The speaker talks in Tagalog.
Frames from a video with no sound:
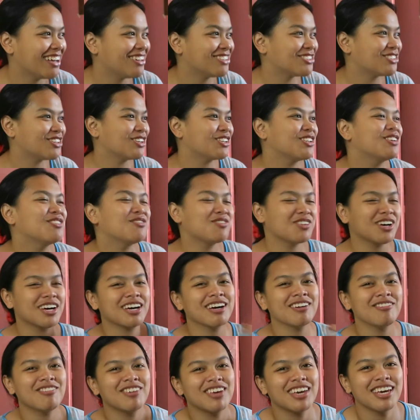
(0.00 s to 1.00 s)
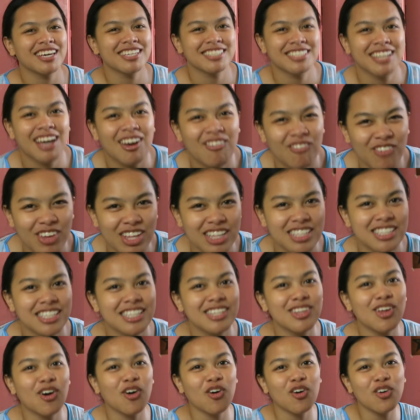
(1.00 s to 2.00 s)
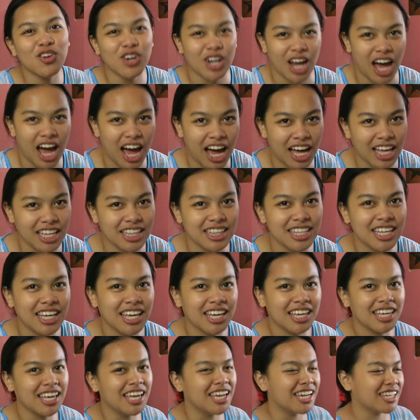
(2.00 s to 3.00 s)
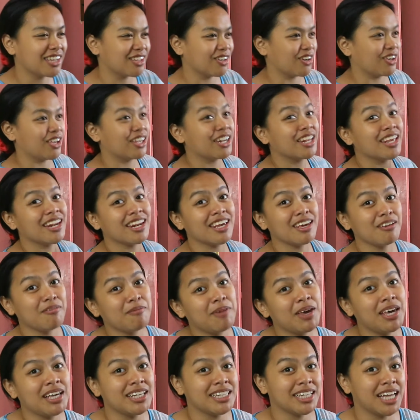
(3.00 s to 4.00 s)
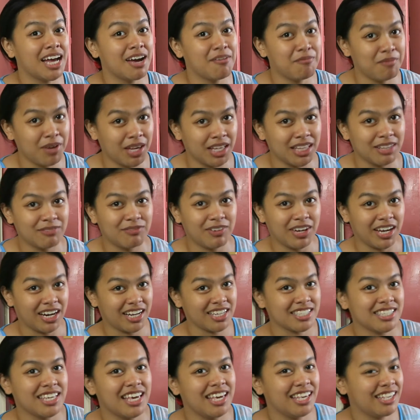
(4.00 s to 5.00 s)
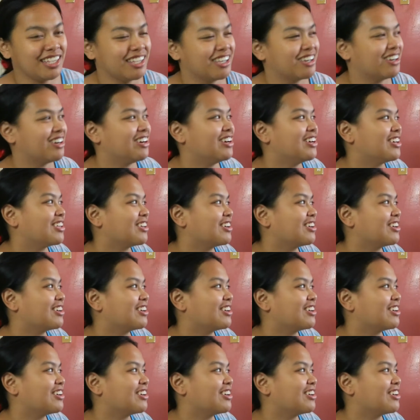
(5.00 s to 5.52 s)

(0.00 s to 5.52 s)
So, nung pagkabigay sa amin si Donut, yan ito, i-remake namin para sa inyo.